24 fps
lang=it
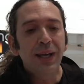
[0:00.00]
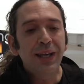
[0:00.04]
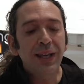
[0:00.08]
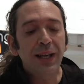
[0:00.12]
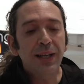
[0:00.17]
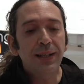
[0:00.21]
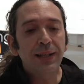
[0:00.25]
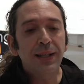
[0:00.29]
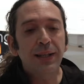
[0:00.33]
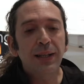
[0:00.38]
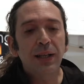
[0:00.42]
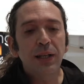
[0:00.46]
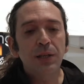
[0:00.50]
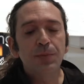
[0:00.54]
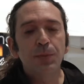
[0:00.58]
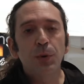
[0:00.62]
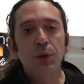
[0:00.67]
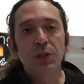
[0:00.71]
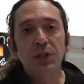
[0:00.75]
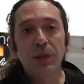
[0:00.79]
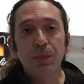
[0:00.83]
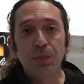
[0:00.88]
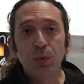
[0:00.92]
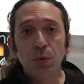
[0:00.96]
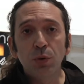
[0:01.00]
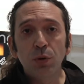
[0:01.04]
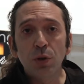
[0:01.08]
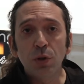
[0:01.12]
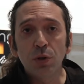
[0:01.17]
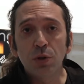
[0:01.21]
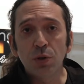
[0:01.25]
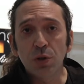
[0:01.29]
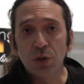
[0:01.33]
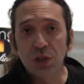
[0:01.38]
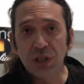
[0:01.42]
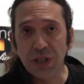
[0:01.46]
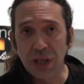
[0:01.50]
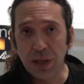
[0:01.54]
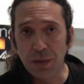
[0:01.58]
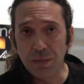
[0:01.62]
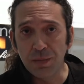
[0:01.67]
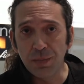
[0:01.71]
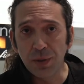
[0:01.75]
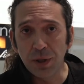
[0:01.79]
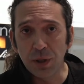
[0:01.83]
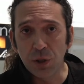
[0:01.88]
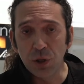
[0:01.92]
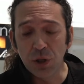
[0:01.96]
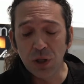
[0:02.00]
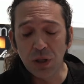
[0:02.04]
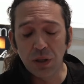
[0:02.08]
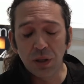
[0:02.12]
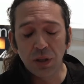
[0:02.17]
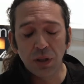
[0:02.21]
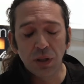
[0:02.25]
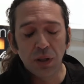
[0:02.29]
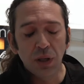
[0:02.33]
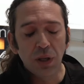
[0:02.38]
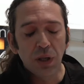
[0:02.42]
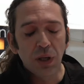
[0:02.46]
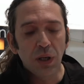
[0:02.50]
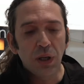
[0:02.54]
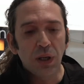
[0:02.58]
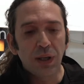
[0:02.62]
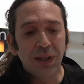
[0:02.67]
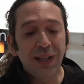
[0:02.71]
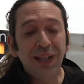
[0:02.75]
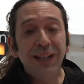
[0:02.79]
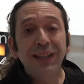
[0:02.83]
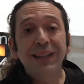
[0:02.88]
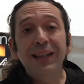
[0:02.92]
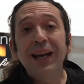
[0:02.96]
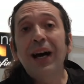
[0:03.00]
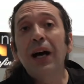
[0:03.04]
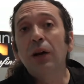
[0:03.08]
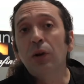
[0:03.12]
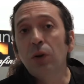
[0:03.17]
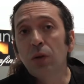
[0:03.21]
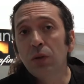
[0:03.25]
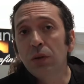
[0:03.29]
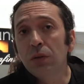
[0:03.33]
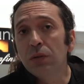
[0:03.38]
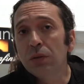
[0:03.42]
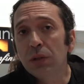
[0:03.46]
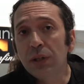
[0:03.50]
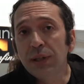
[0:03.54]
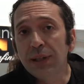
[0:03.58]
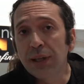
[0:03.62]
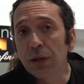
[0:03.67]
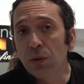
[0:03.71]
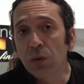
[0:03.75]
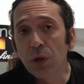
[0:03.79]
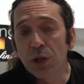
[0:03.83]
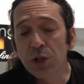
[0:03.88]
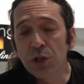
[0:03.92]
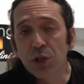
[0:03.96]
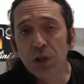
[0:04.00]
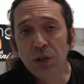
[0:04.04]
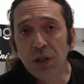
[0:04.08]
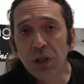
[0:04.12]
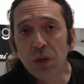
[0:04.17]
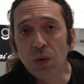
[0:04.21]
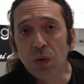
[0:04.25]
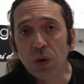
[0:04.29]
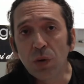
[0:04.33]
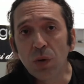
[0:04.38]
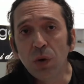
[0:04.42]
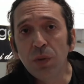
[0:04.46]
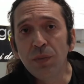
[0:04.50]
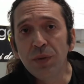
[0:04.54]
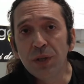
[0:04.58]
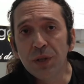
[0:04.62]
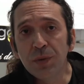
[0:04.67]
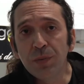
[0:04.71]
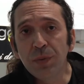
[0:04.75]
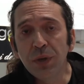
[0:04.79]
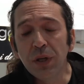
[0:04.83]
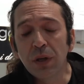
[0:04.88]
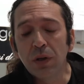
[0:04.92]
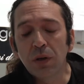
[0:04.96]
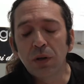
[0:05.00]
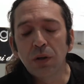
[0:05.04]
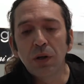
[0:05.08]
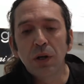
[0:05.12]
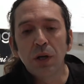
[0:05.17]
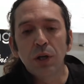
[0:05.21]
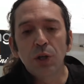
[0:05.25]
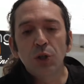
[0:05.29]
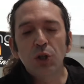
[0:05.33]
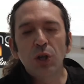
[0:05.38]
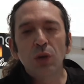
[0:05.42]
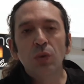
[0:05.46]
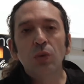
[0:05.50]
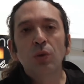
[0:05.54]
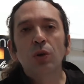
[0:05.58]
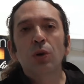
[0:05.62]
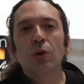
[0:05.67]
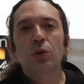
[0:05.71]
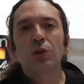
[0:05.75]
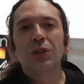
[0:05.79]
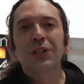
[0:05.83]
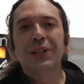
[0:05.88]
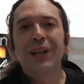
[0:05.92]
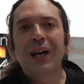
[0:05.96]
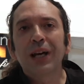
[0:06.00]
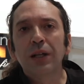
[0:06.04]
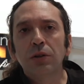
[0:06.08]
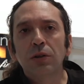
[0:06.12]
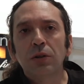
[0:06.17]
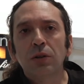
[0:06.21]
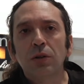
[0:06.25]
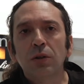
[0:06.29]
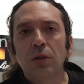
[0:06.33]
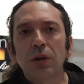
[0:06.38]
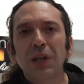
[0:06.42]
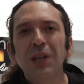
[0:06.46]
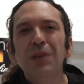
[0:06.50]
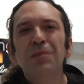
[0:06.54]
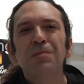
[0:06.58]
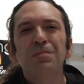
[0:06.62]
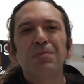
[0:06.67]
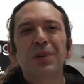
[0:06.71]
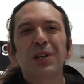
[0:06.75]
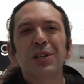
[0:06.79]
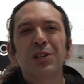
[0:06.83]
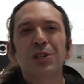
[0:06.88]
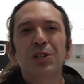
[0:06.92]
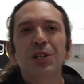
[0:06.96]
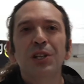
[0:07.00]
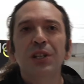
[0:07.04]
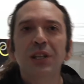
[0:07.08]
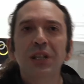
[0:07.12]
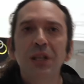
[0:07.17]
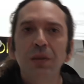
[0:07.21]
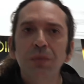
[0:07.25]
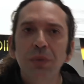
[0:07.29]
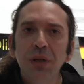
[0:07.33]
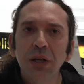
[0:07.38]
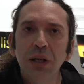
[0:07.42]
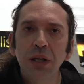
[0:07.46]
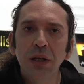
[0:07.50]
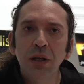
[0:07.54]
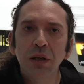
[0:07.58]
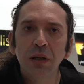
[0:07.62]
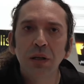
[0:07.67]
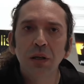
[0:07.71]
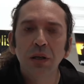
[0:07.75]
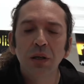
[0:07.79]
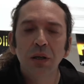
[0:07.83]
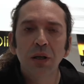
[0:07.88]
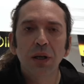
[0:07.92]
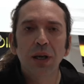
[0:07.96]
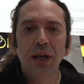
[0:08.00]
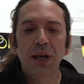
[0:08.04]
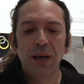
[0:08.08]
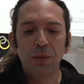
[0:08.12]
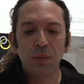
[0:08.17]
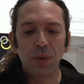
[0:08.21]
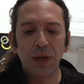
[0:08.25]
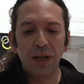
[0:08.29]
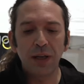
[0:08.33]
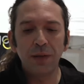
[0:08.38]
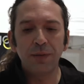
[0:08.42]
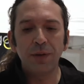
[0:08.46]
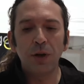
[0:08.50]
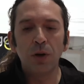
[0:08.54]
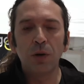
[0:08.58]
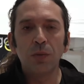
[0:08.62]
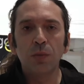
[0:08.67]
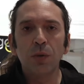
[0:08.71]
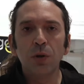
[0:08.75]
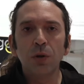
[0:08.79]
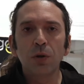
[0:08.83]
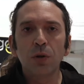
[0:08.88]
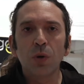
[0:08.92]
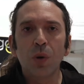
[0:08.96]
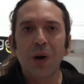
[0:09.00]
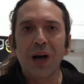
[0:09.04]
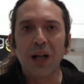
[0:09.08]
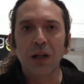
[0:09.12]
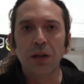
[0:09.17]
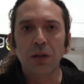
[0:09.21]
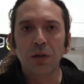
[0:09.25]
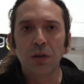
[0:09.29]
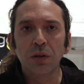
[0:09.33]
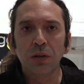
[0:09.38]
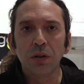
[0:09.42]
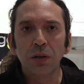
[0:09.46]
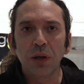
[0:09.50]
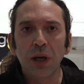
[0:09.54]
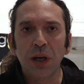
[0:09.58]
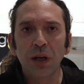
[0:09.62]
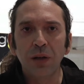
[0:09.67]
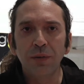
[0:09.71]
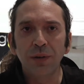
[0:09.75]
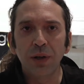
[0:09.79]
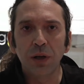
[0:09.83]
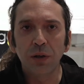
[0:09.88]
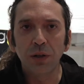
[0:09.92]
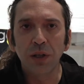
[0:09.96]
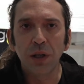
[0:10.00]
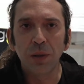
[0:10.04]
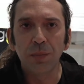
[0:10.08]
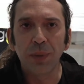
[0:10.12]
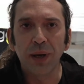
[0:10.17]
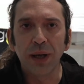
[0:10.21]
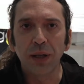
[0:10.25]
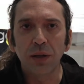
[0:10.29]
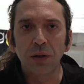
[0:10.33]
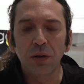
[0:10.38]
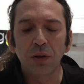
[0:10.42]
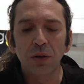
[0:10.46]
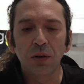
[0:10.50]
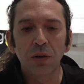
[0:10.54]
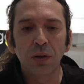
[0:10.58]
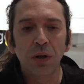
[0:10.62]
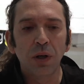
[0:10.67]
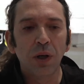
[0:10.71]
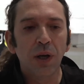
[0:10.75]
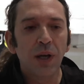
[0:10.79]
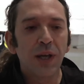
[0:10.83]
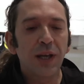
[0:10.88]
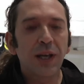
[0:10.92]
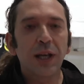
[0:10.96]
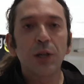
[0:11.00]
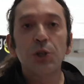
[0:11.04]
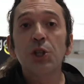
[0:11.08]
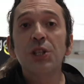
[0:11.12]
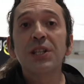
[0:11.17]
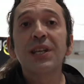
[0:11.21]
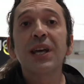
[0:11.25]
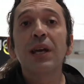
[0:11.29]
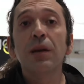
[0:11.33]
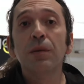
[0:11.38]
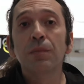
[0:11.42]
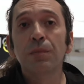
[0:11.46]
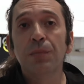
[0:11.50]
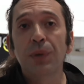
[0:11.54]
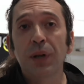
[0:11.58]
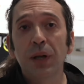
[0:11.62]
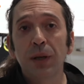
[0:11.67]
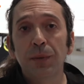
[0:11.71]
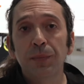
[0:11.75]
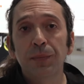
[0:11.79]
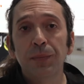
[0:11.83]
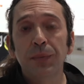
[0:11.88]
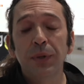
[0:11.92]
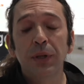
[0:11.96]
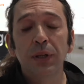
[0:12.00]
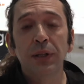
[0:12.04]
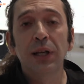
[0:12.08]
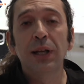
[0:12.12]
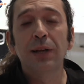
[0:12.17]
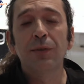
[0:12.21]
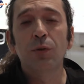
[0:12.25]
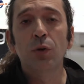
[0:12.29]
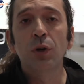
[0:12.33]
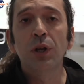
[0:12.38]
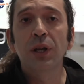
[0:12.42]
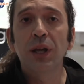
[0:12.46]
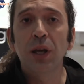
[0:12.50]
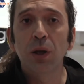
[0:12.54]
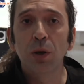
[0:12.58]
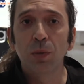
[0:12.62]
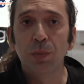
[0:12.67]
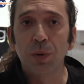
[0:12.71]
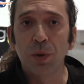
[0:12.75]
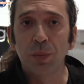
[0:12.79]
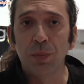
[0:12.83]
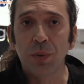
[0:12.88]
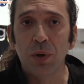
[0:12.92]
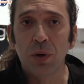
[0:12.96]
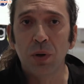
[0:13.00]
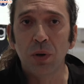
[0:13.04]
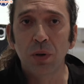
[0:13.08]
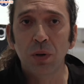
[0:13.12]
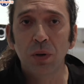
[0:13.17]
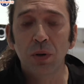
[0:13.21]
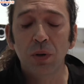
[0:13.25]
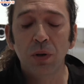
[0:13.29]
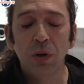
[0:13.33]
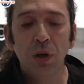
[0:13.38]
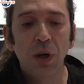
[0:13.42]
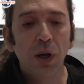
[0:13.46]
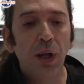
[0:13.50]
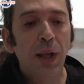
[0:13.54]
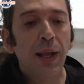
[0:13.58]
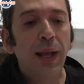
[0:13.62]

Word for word: In realtà la risposta è piuttosto semplice. Nel tango, il tango argentino a cui mi ispiro, c'è un contatto imprescindibile che è a livello molto alto, a livello del petto, che c'è sempre nei lavori che io propongo.